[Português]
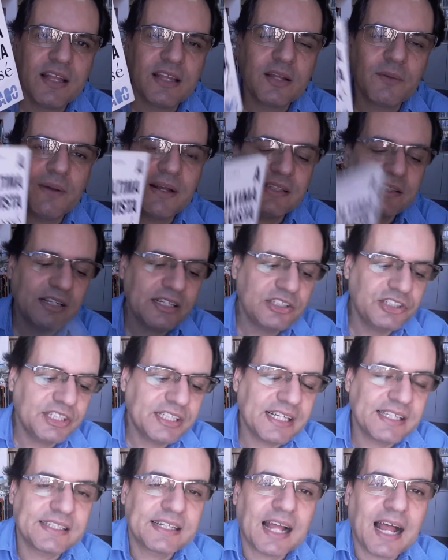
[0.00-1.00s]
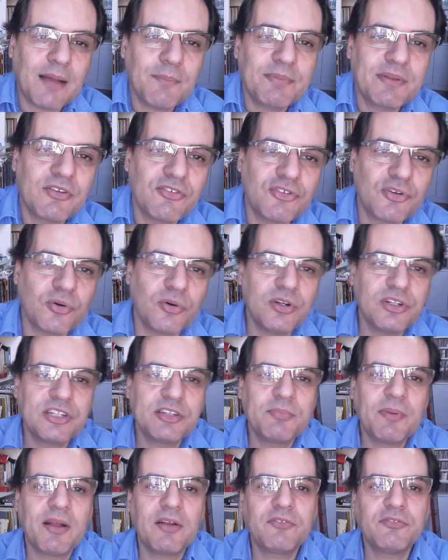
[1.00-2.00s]
Então essas dicas rápidas de hoje,
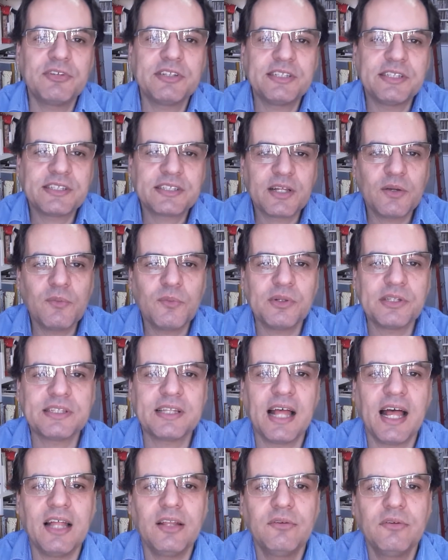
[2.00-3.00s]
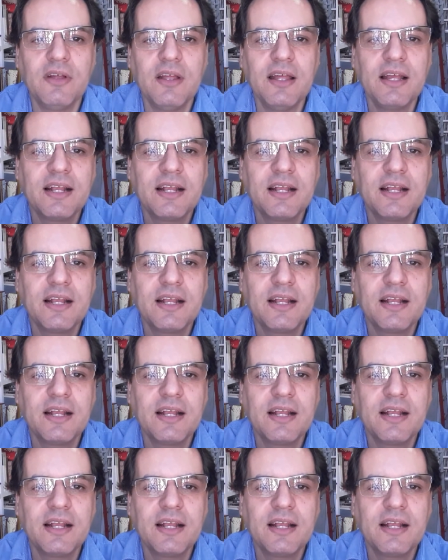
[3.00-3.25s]
espero que vocês tenham gostado.